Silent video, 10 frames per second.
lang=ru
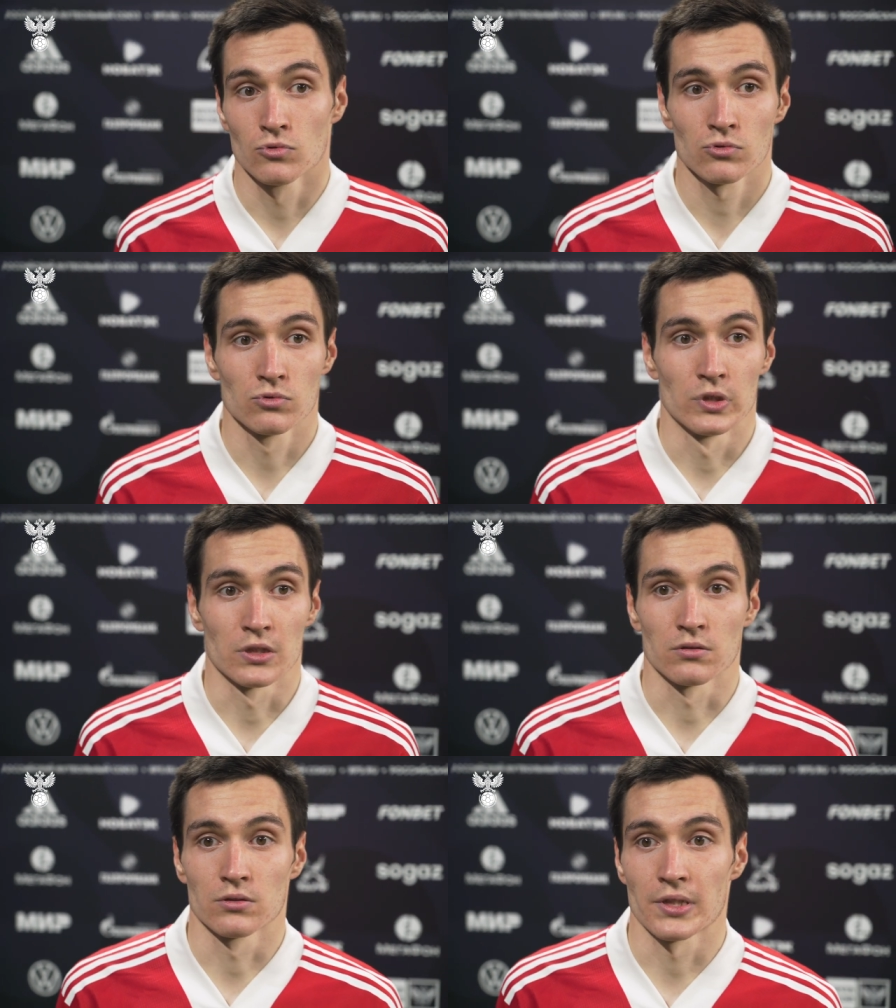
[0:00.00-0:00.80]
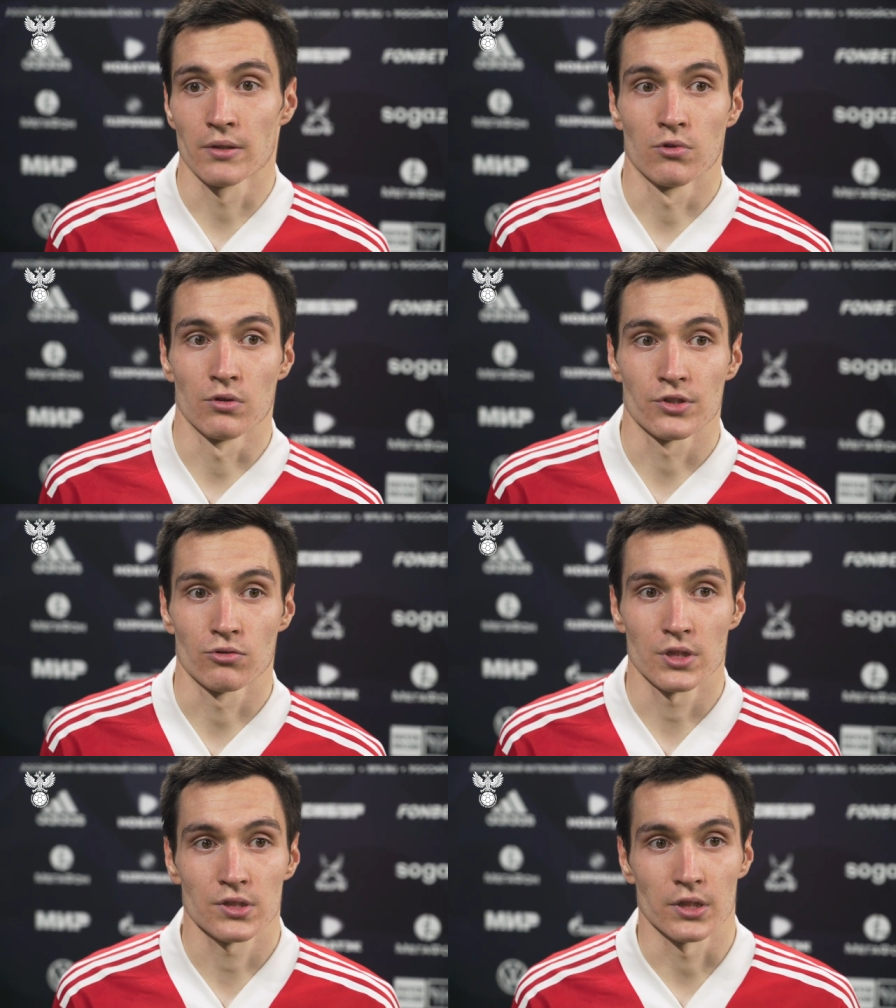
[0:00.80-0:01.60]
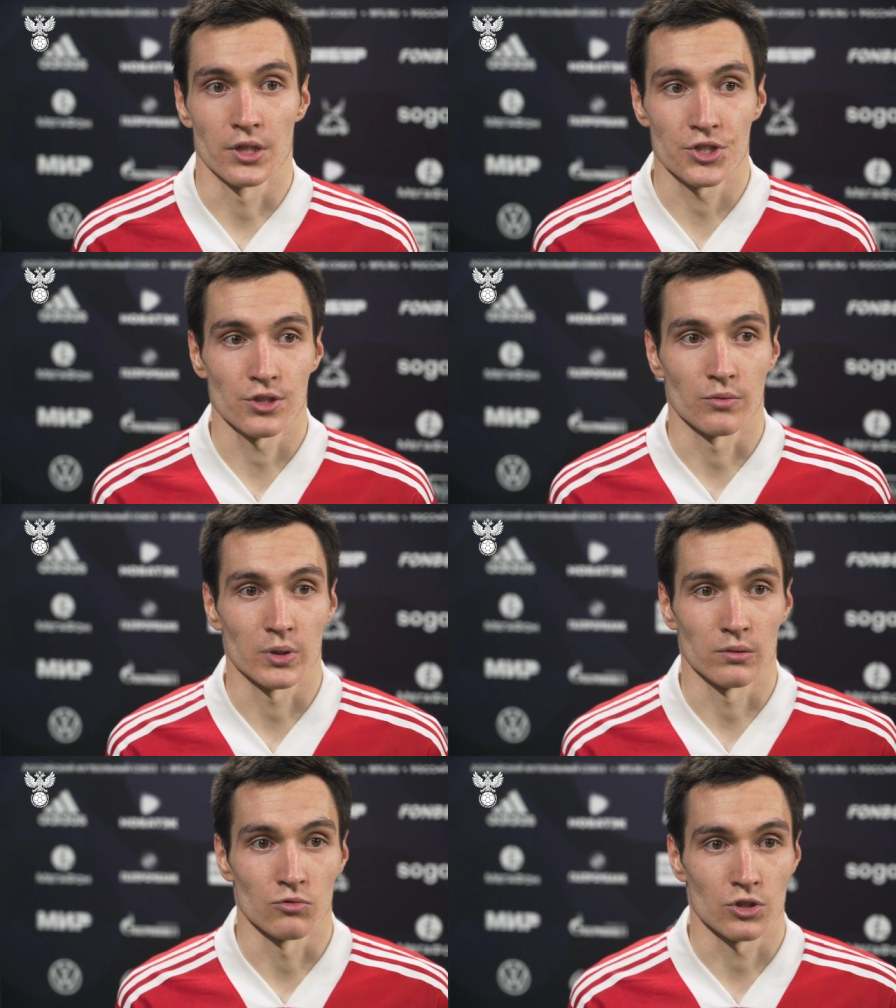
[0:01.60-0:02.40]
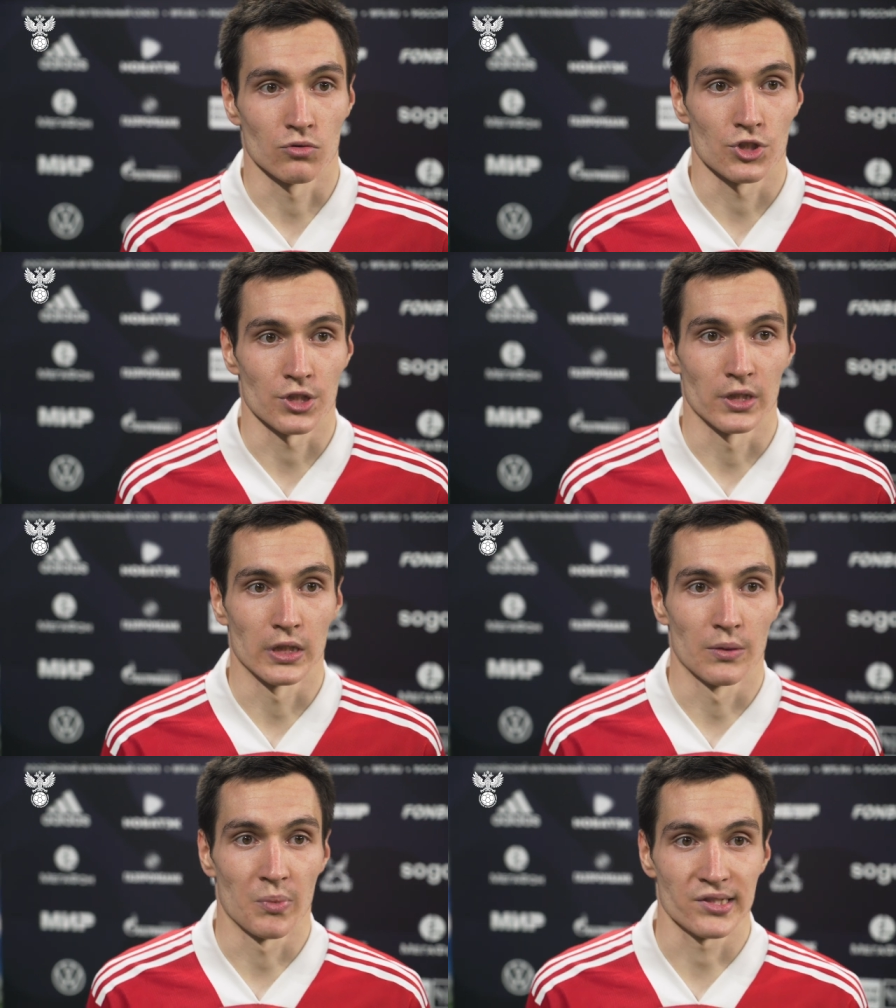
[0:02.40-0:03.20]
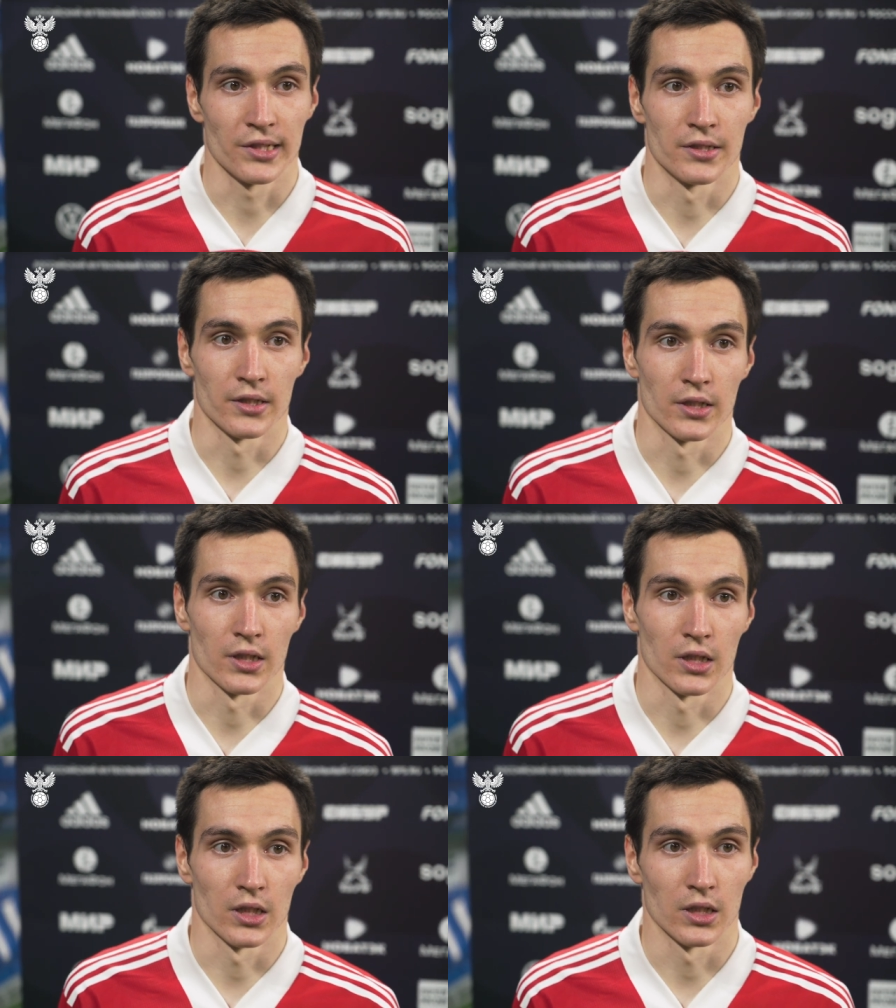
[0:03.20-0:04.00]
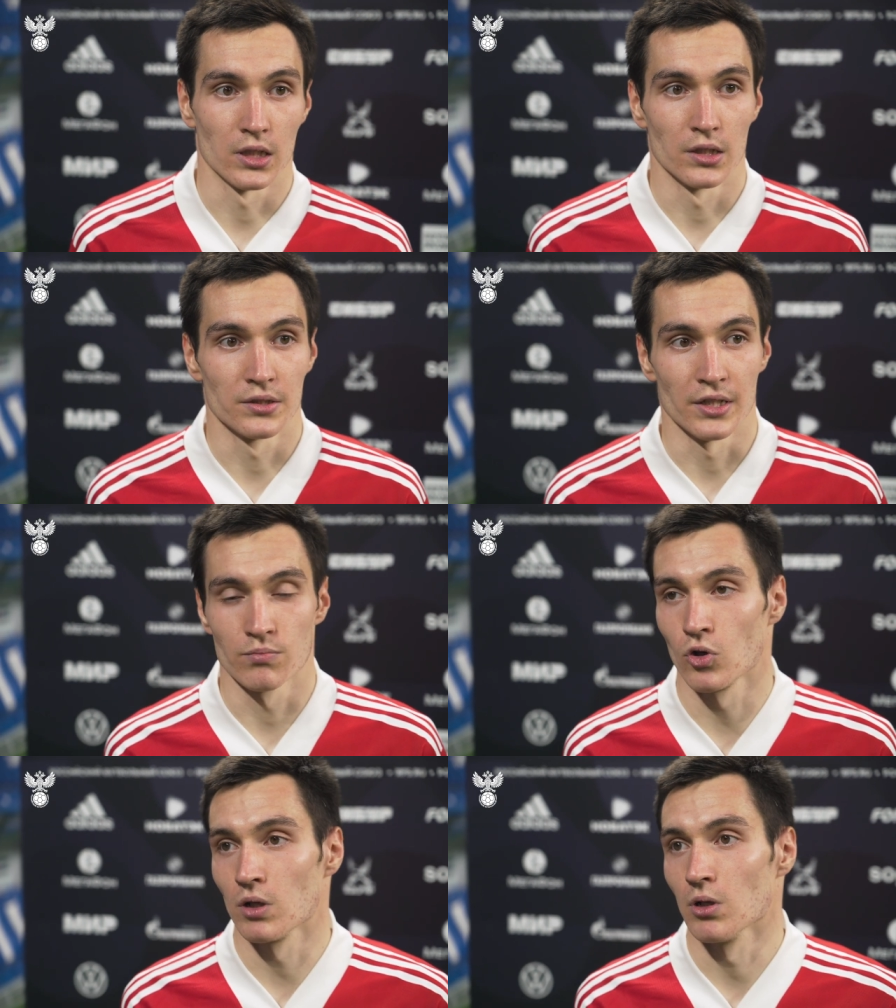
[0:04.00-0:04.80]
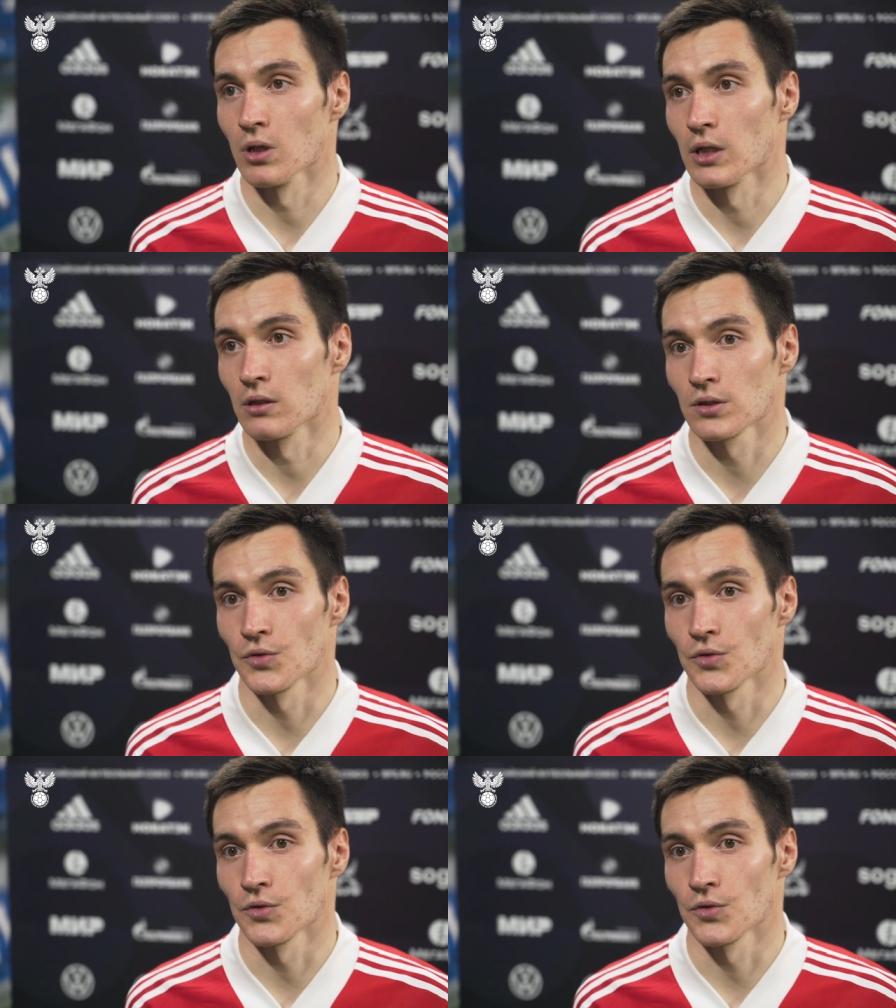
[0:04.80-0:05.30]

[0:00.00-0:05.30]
Ну, это требовала ситуация, я считаю, потому что уже последняя треть поля была,